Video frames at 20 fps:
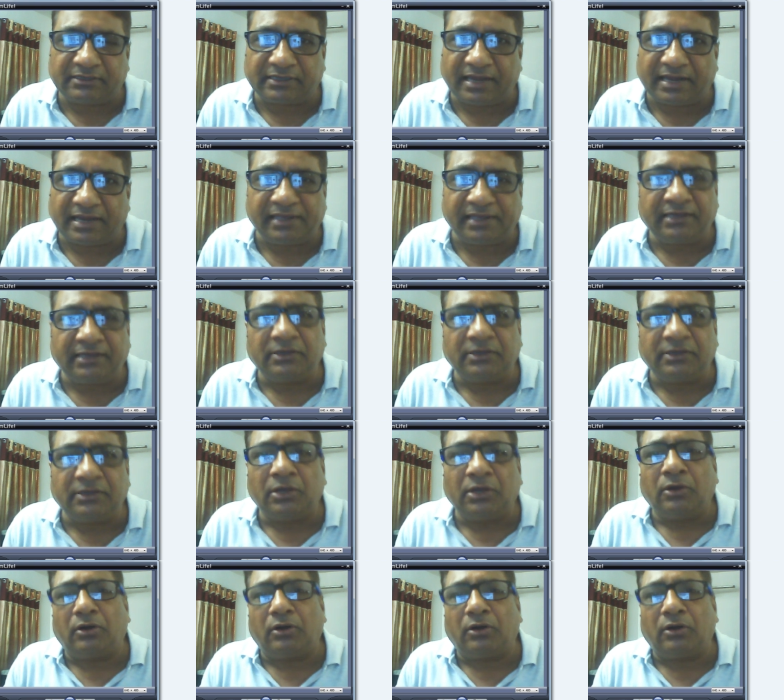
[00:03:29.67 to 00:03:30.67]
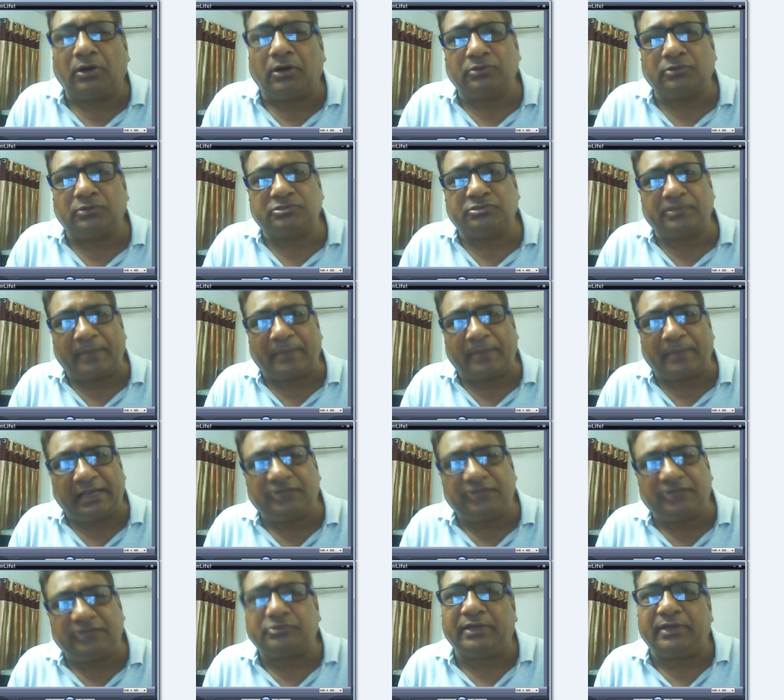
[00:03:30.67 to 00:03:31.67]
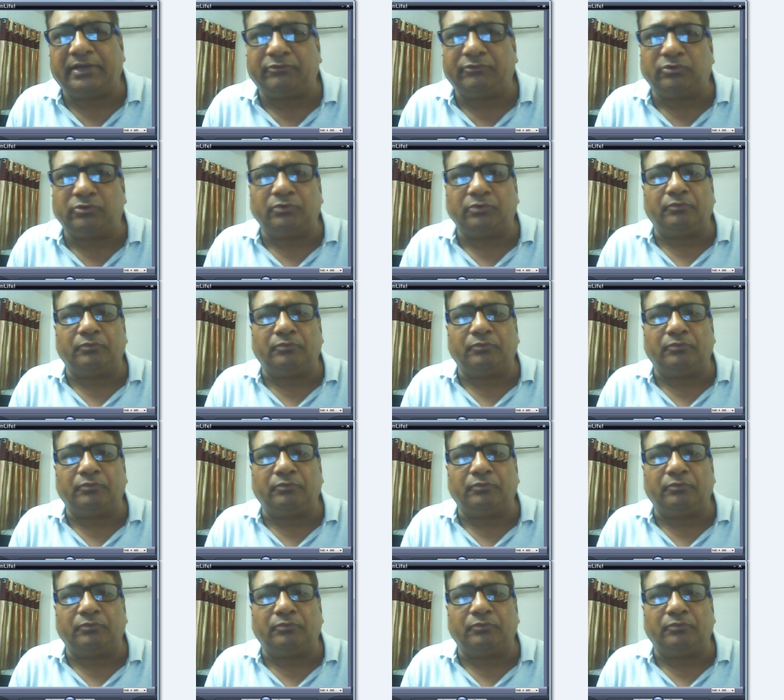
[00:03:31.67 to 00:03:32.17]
कराएंगे और उससे पहले जो है वो